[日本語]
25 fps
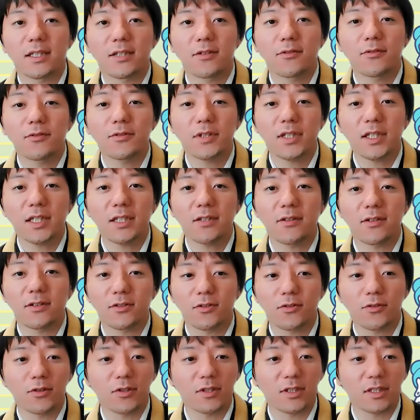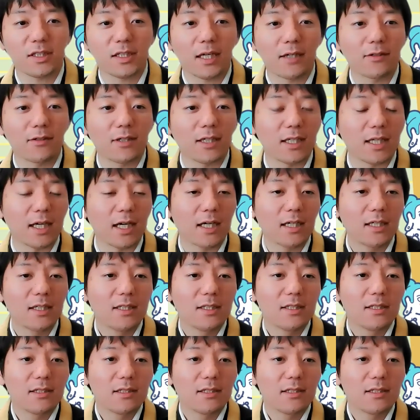基本的にはちょっと違うから。